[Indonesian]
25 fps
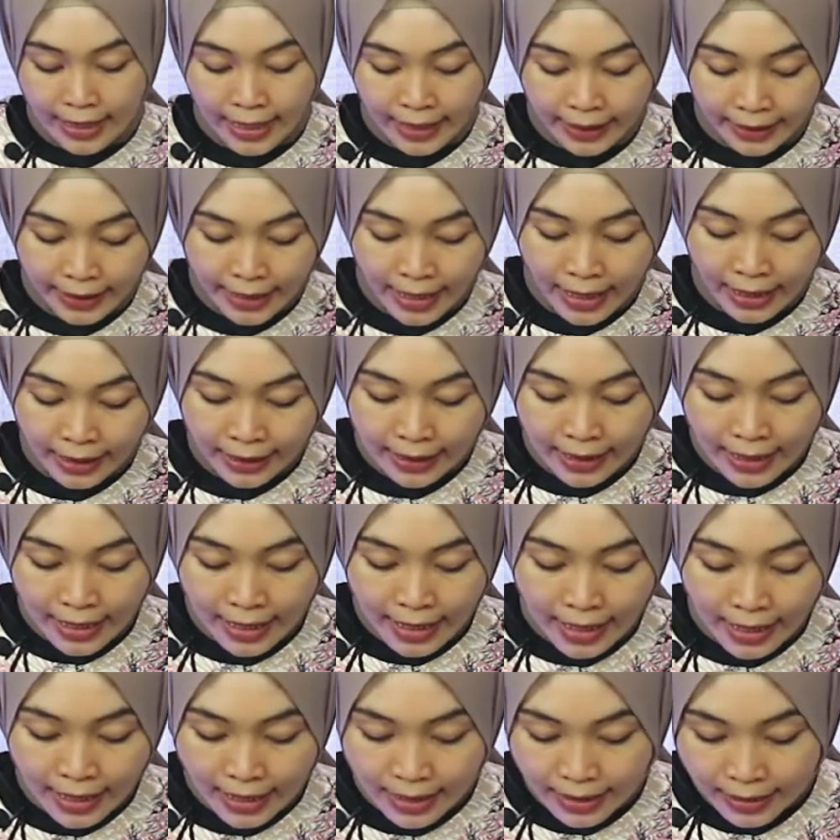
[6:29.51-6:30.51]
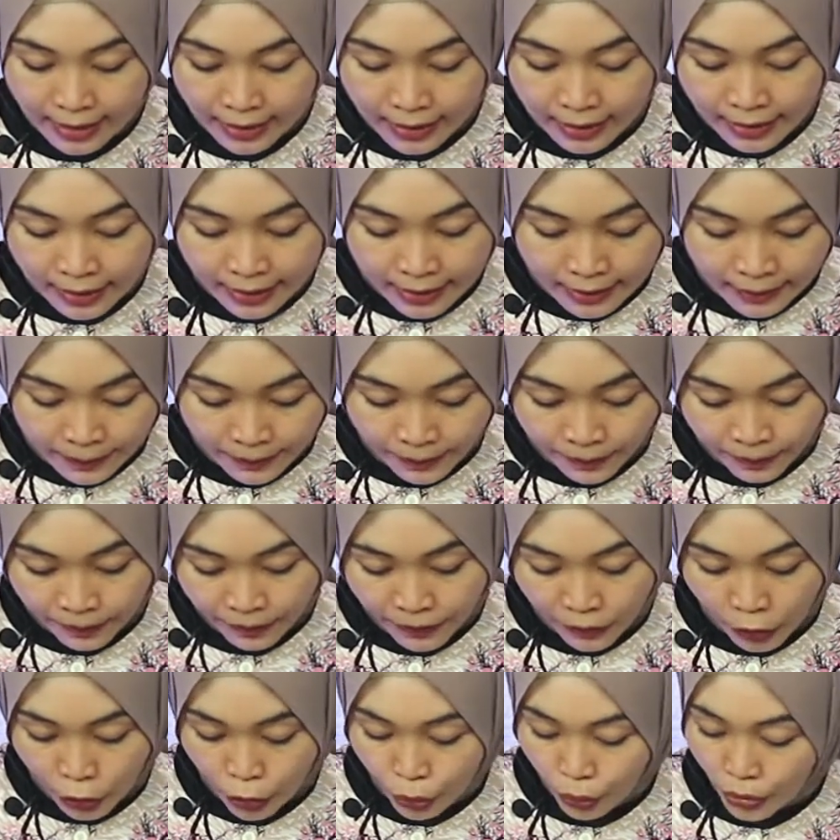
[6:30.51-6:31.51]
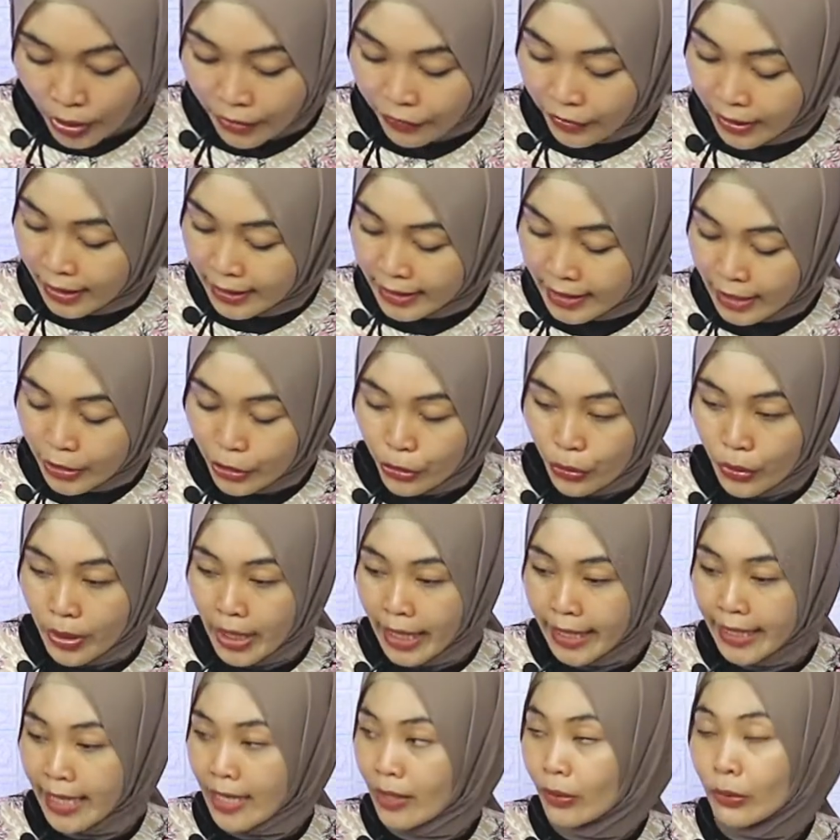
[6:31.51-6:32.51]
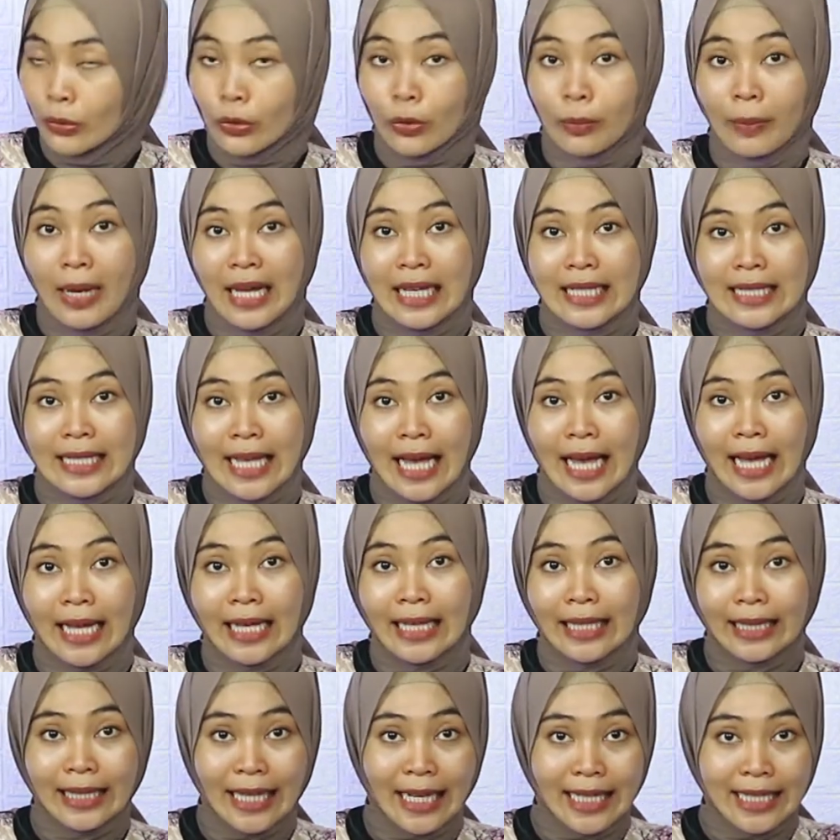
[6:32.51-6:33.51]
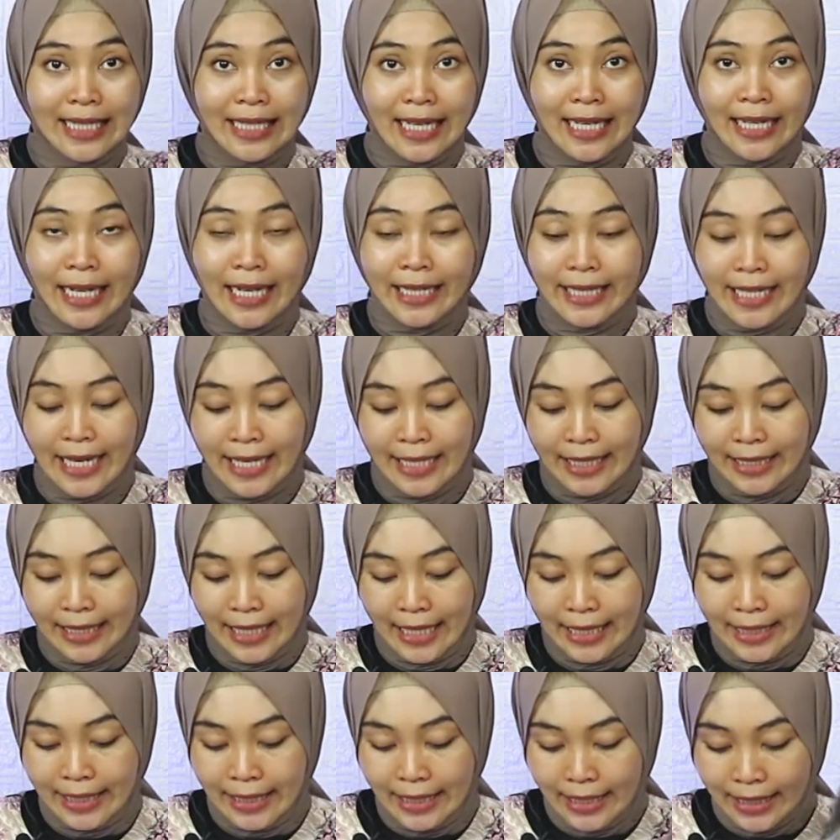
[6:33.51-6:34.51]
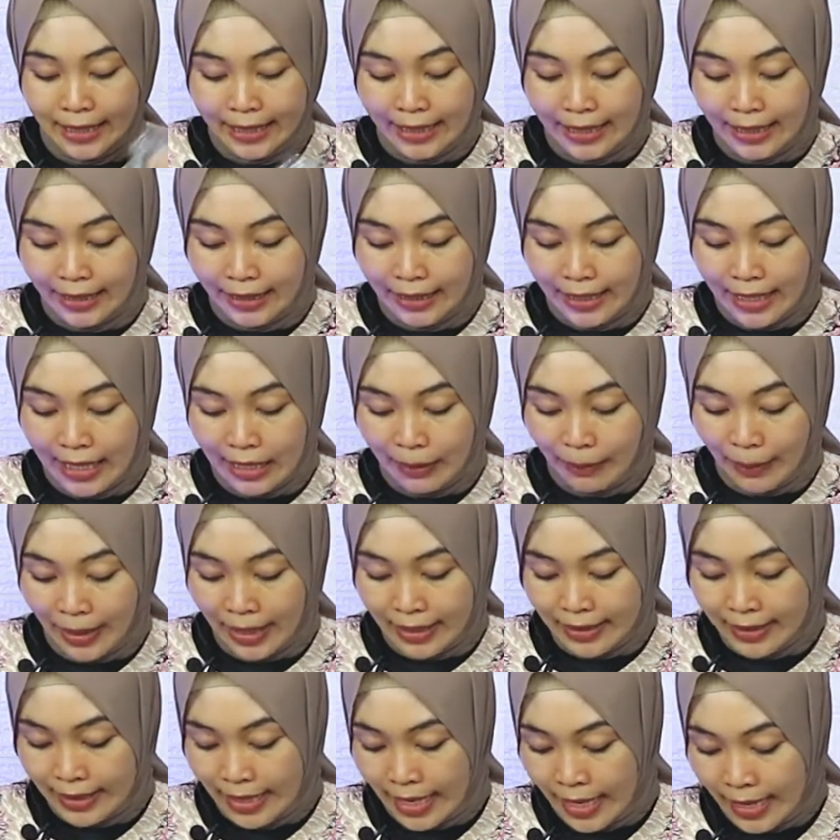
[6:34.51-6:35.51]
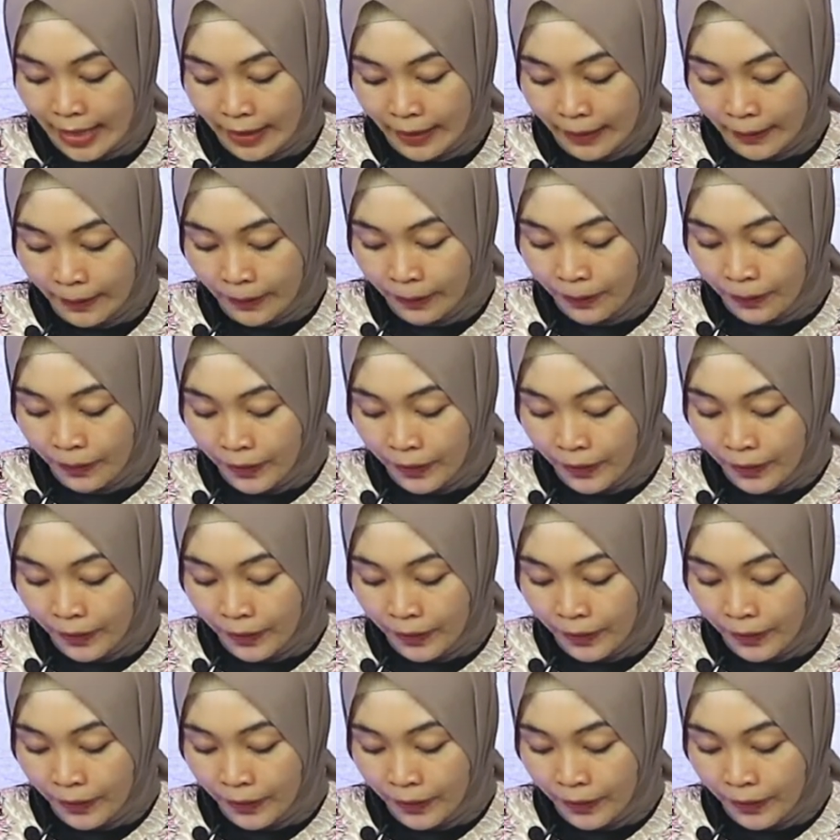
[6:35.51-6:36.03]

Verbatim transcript: Nah, ini ada swivelnya juga ya untuk masang tali sandangnya ini tadi jadi tinggal pasang